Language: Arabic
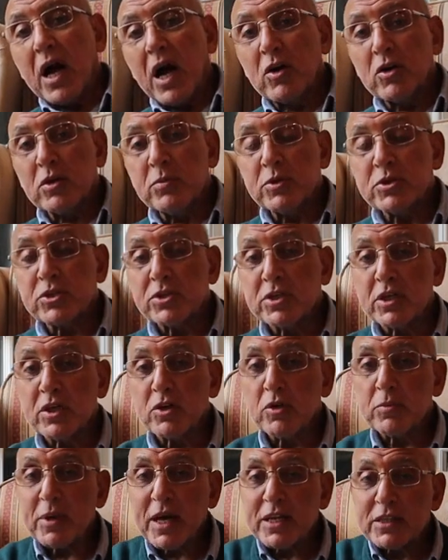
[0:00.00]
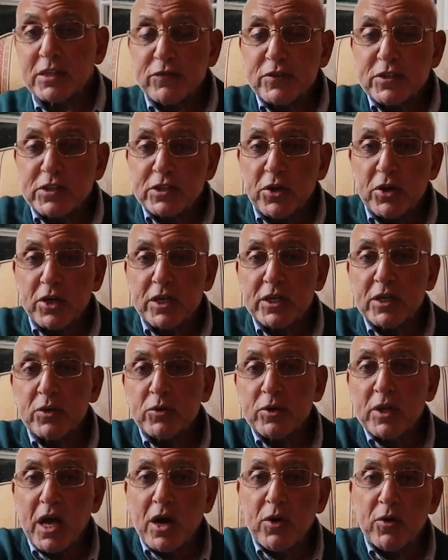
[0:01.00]
او اللي بيشتري اللي هو بيعدي في الشوارع
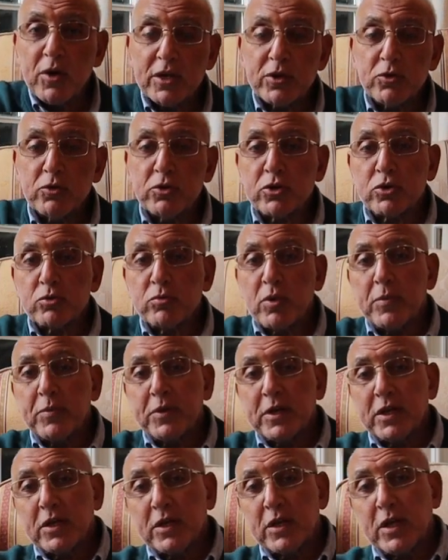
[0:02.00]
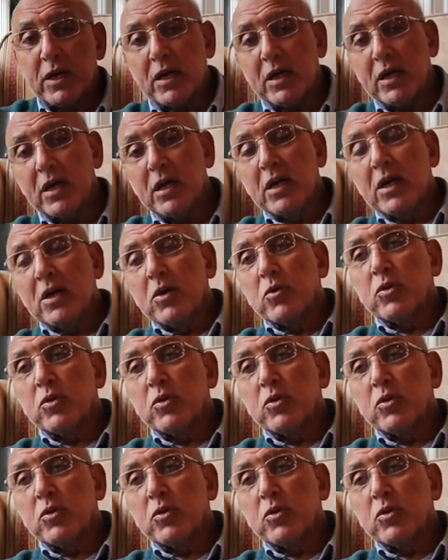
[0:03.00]
والحواري يقول ربابيكيا